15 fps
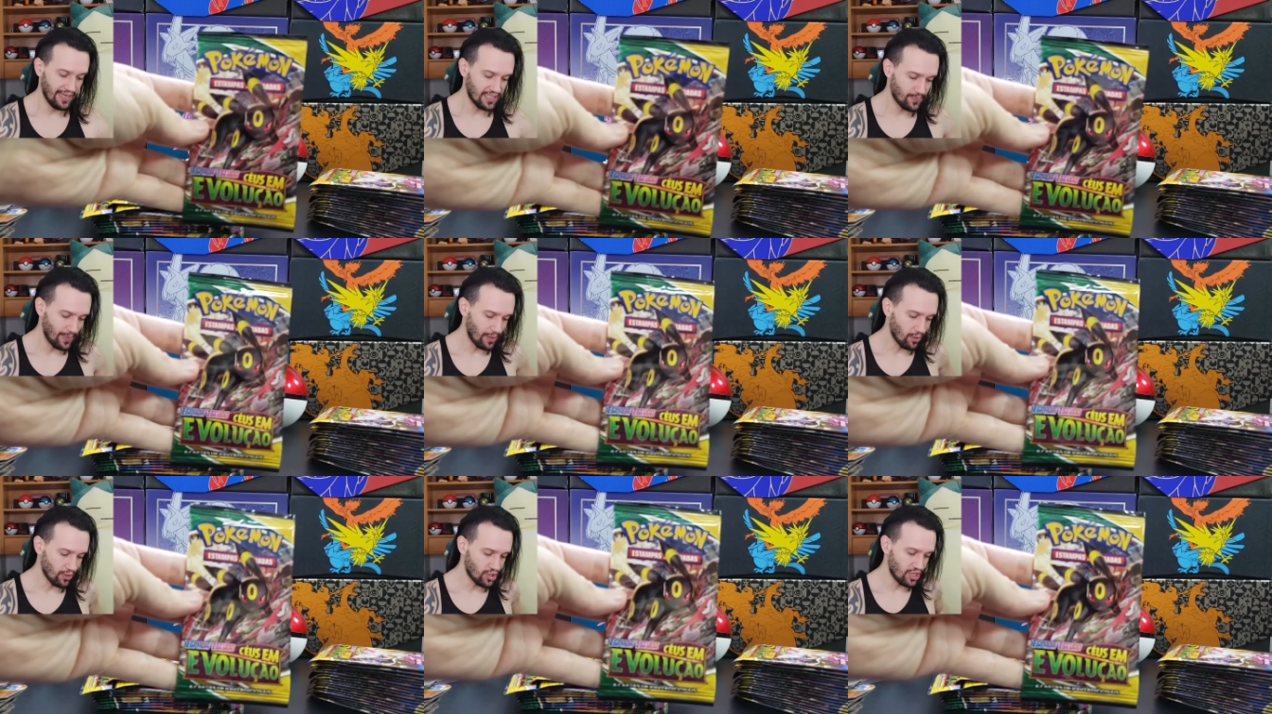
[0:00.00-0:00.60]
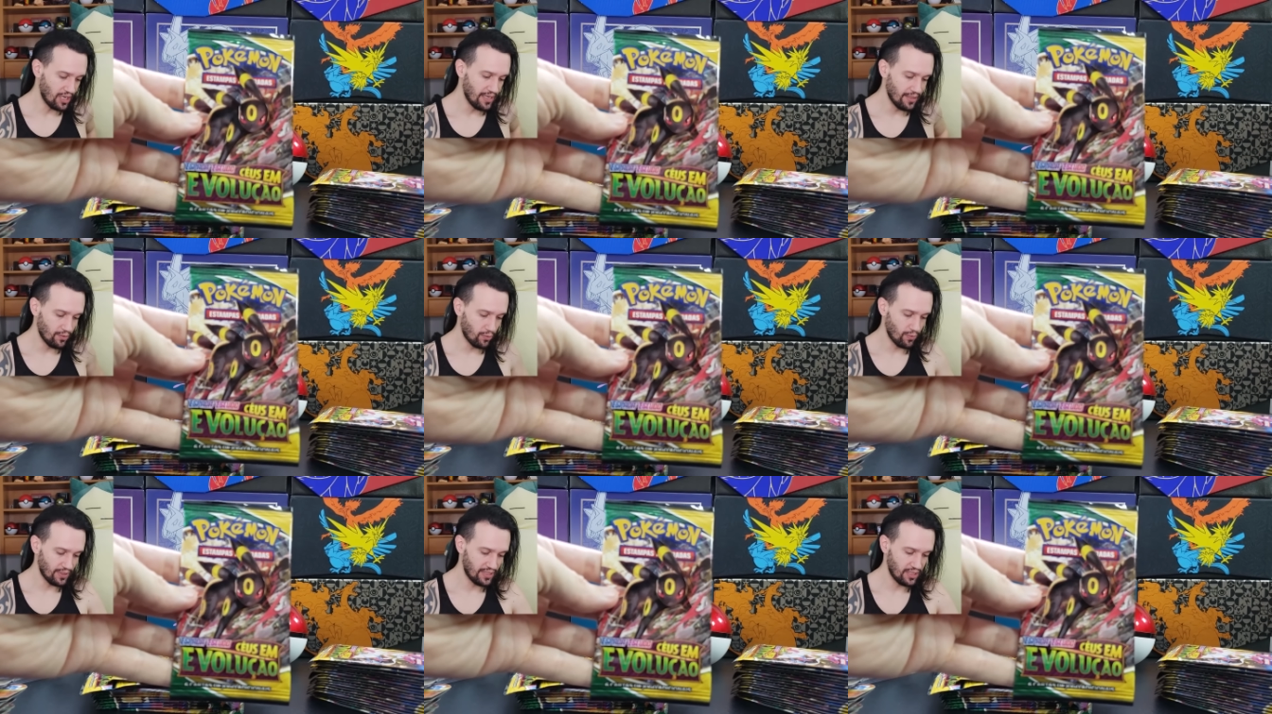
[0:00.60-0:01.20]
Esse pacote é
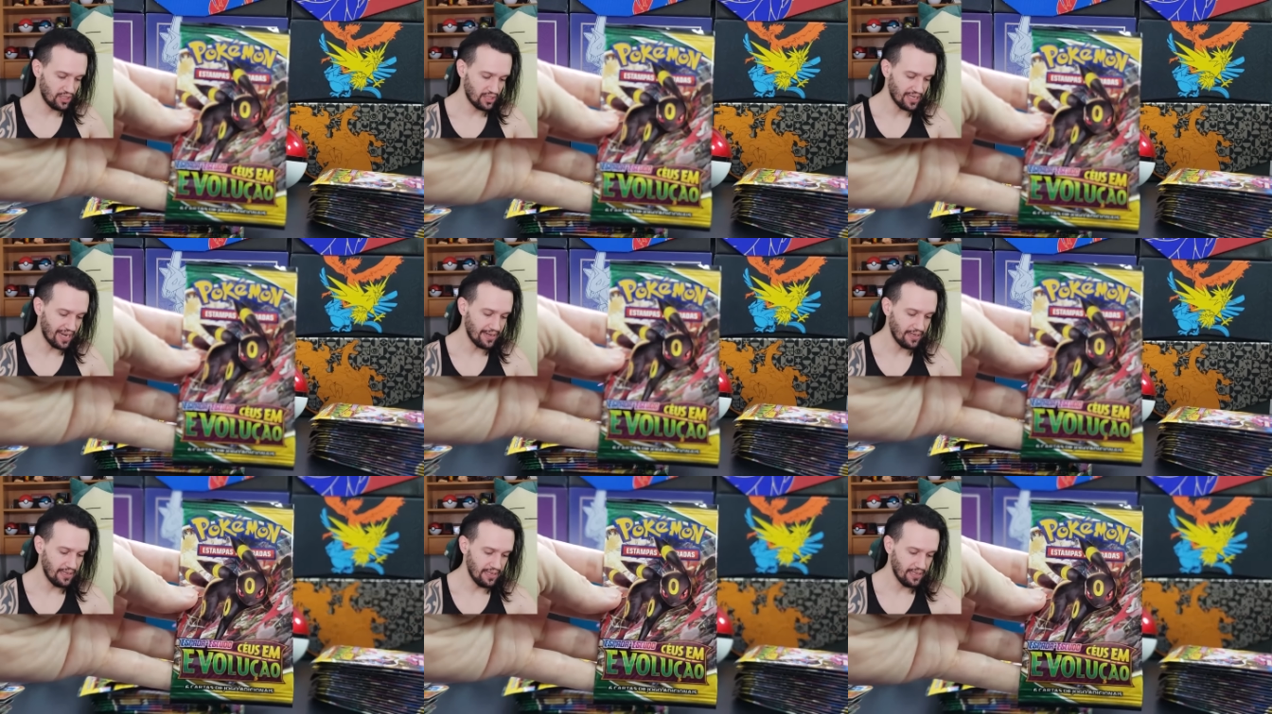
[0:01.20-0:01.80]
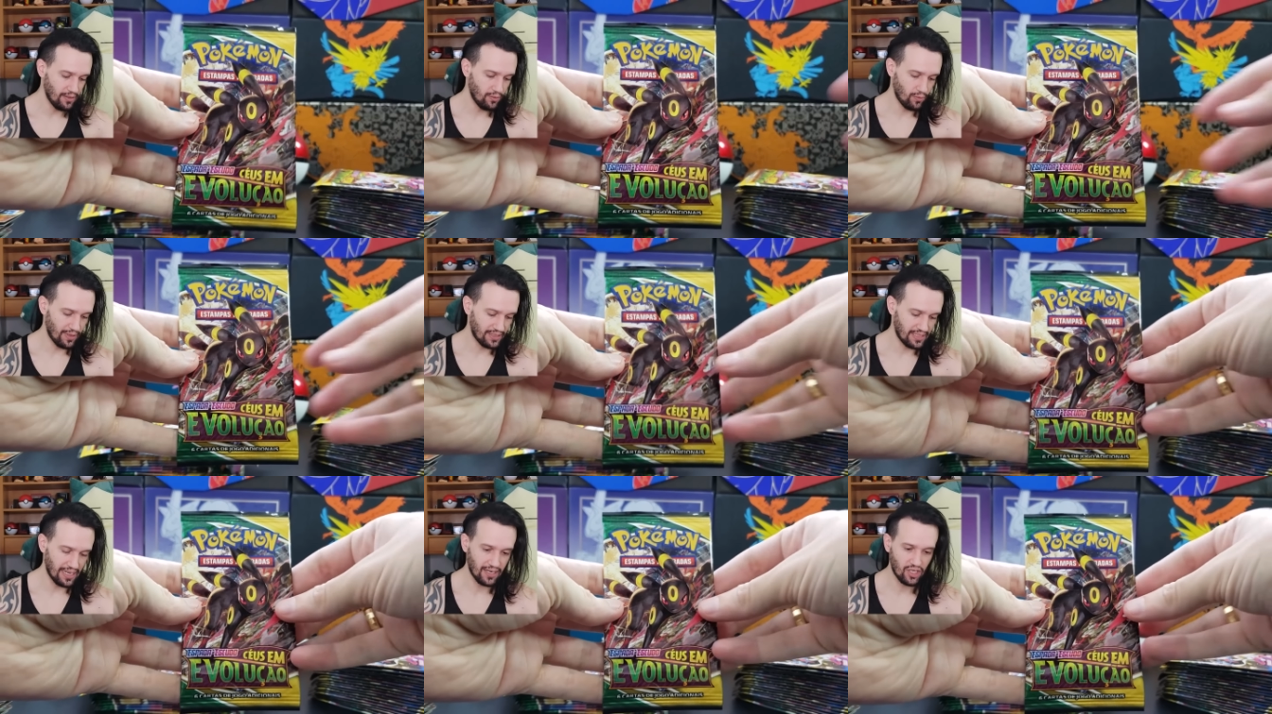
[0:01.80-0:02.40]
lindo, com esse design lindo, com
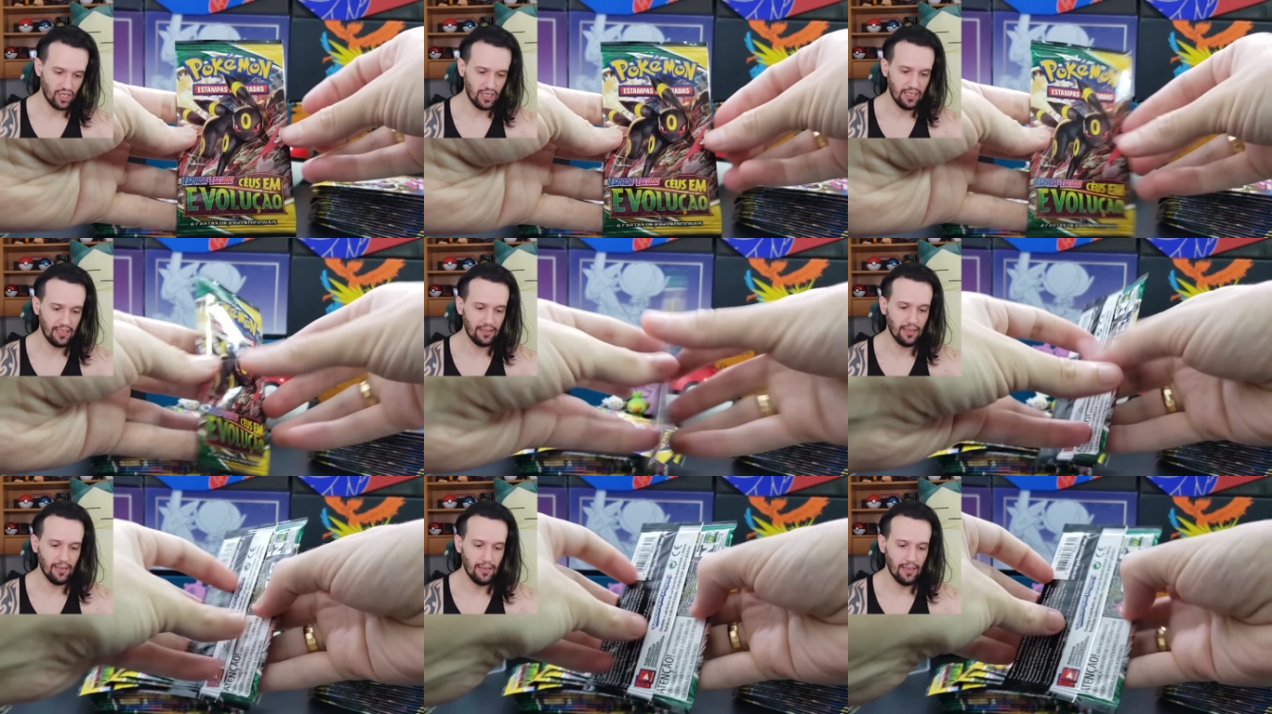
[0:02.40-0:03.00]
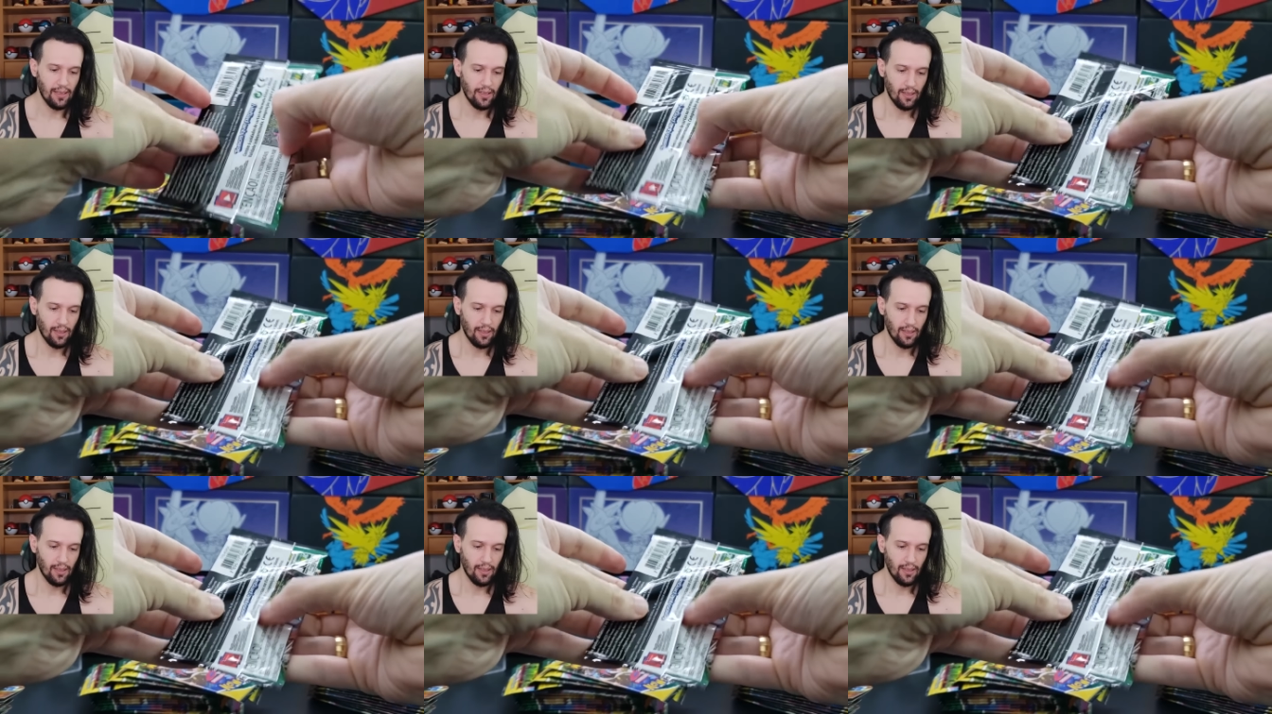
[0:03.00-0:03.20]
essa arte linda.